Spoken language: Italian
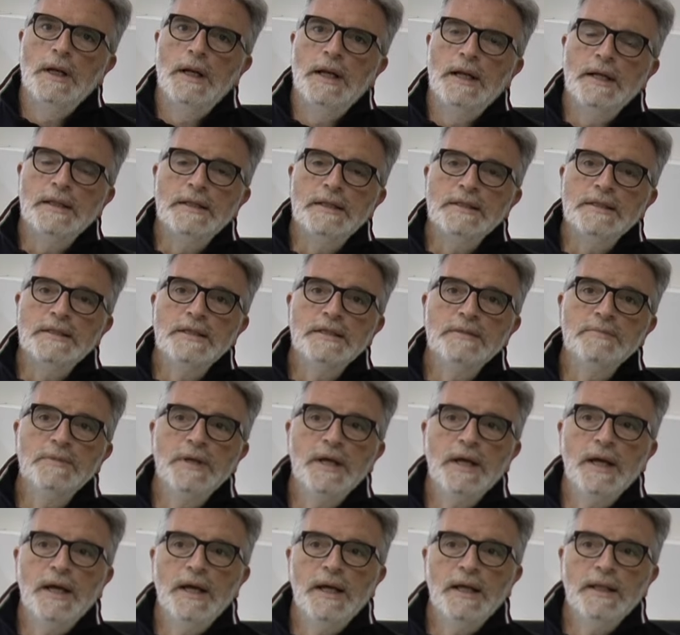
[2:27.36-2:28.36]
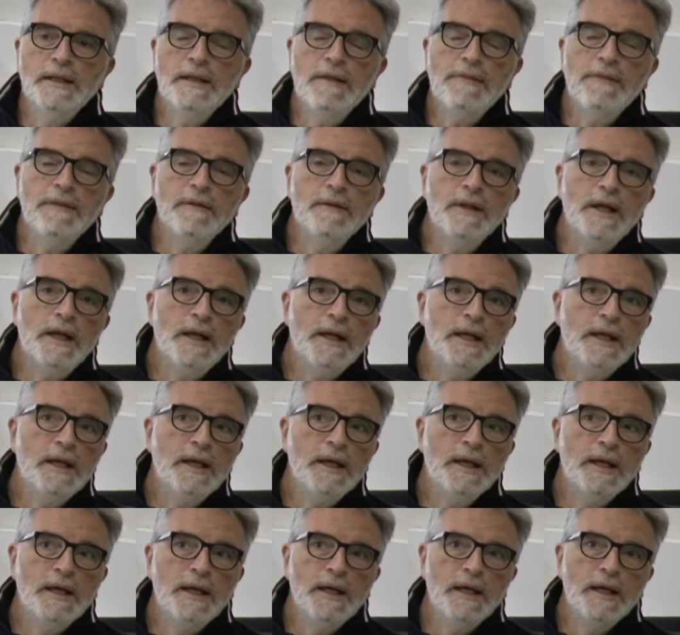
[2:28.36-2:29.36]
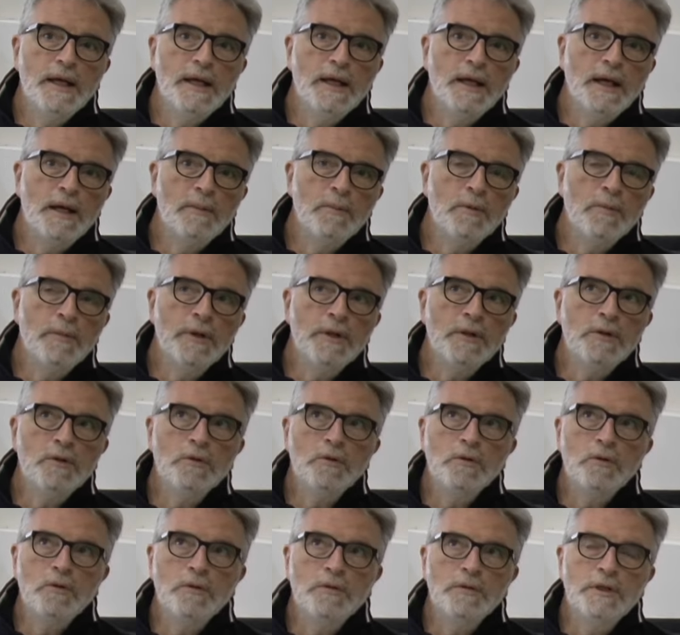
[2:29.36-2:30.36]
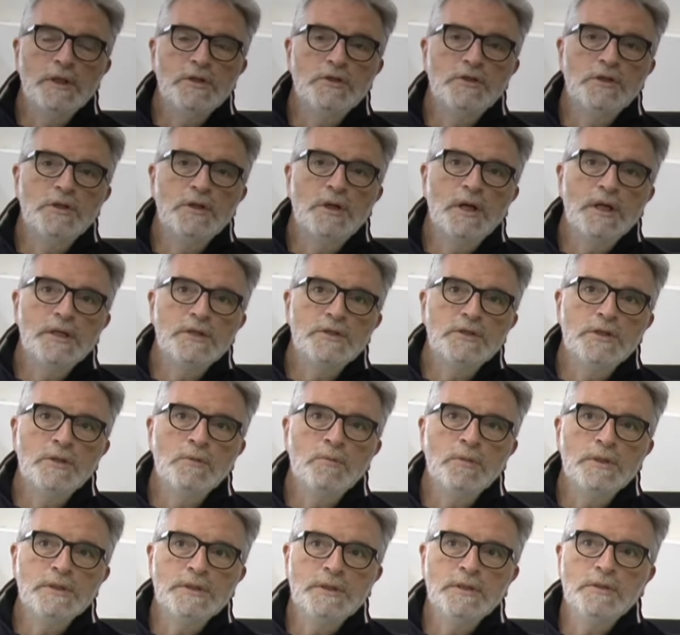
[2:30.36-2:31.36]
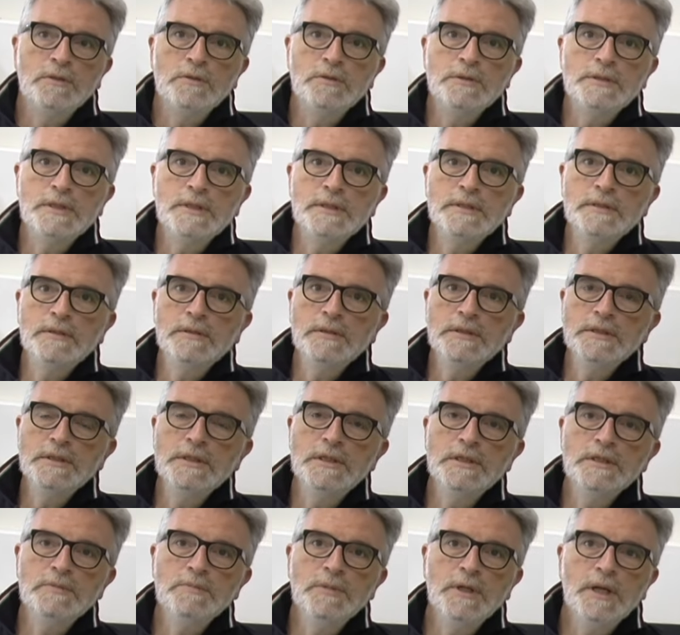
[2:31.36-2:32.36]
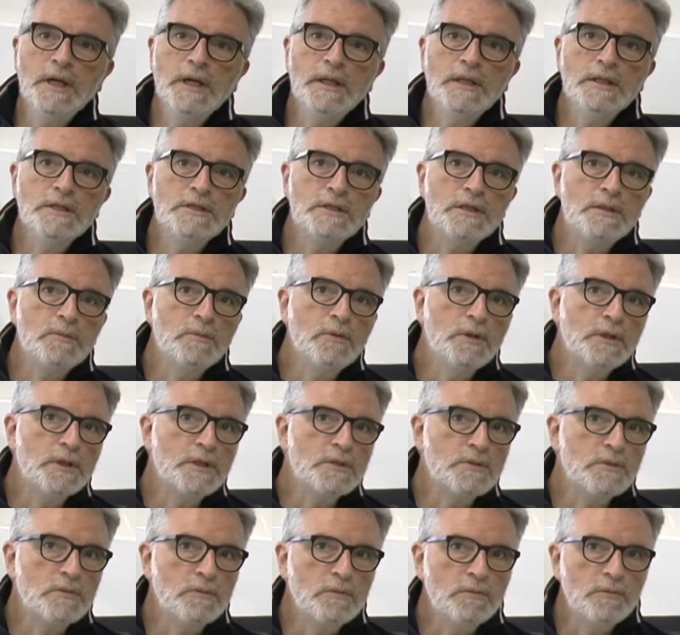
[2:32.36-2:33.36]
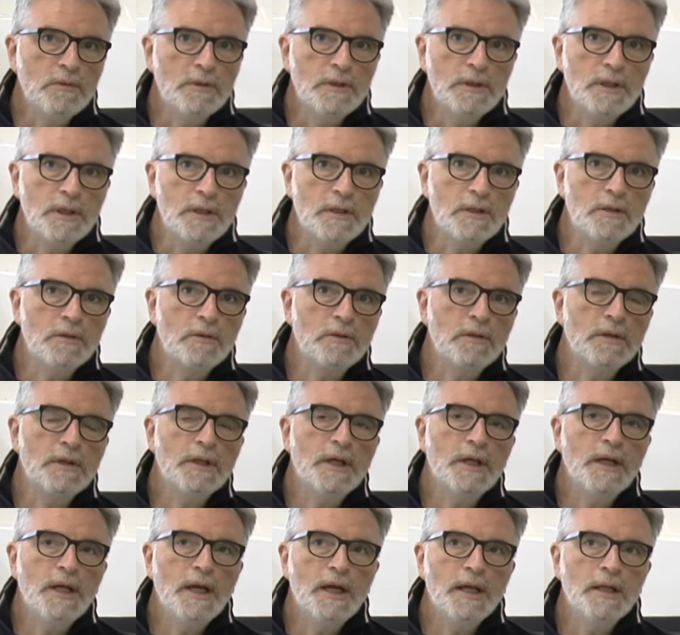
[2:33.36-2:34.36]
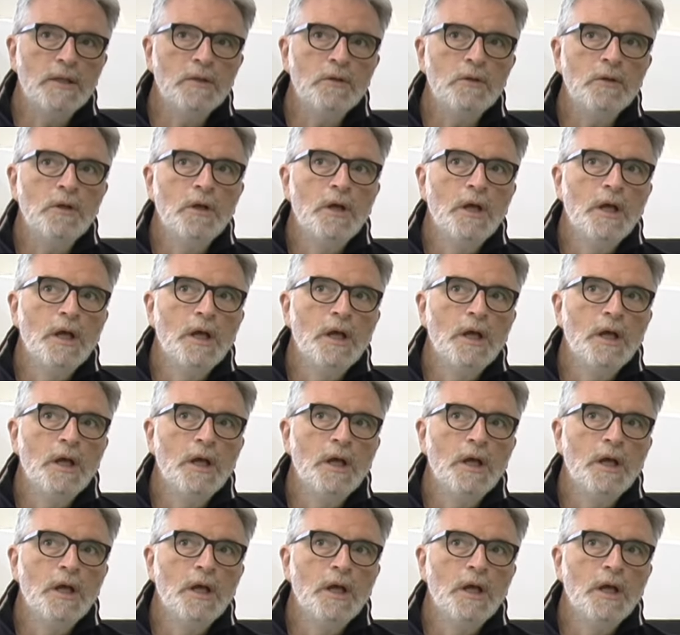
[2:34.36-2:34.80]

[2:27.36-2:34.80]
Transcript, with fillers: La rete sismica nazionale al momento conta circa 500 stazioni sismiche distribuite su tutto il territorio italiano,